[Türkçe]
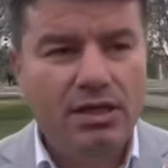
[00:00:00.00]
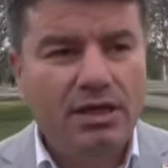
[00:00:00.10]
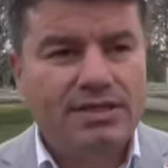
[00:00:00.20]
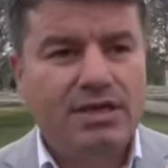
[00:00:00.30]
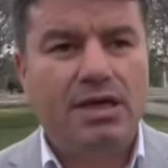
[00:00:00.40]

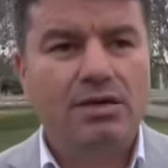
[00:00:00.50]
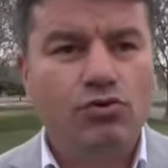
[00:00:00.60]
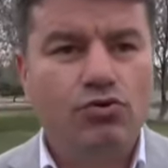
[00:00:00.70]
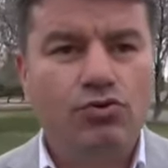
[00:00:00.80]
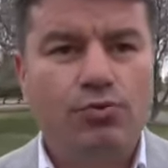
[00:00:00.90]
sanayi
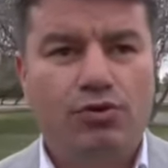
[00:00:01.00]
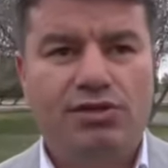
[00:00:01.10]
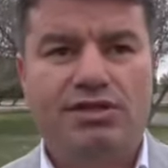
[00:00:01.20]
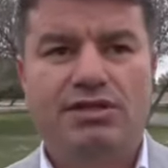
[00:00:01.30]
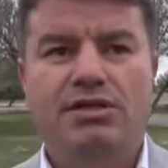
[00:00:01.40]
dönüşüm
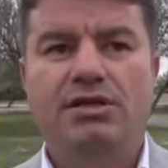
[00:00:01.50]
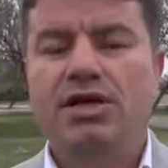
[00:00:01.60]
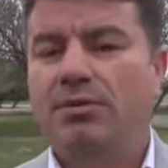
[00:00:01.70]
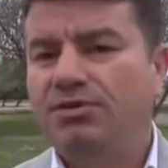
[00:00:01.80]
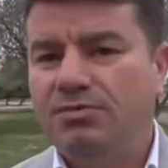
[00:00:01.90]
projesi
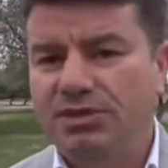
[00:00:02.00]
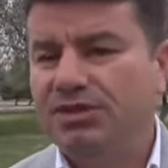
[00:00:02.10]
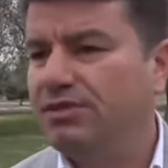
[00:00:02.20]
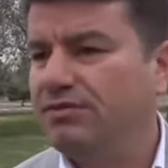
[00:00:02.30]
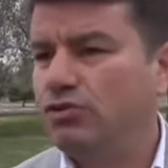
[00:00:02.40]
yaptık,
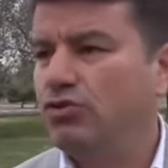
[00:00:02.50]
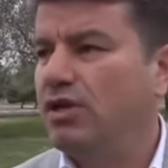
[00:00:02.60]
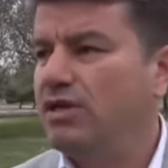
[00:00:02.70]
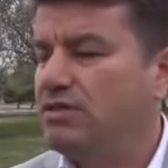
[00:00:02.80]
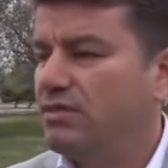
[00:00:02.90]
bitirdik ve şu an
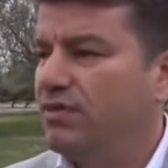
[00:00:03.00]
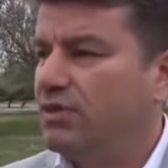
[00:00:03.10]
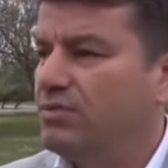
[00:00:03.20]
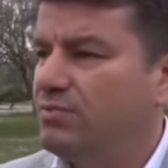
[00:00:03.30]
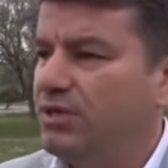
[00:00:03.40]

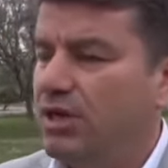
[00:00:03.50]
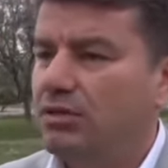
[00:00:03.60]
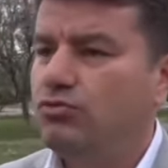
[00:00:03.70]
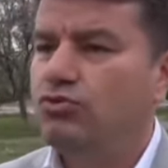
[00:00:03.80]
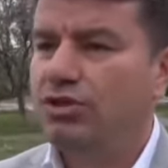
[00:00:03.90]
esnaflarımız
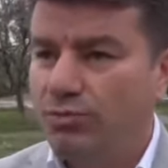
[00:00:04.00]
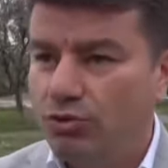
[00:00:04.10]
1620